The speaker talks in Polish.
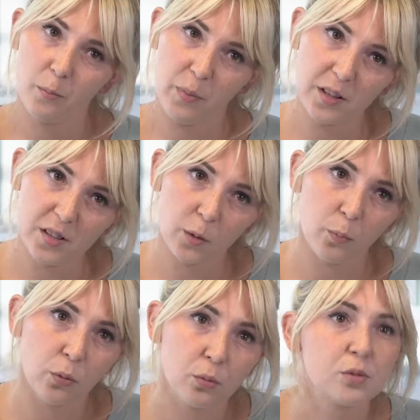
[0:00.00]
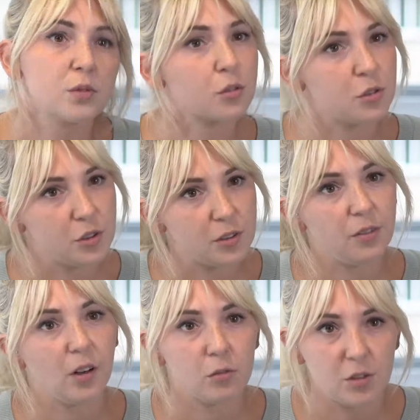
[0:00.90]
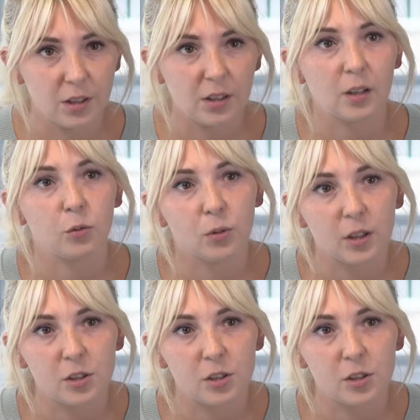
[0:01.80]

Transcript: 500 plus rodziny wielodzietne, które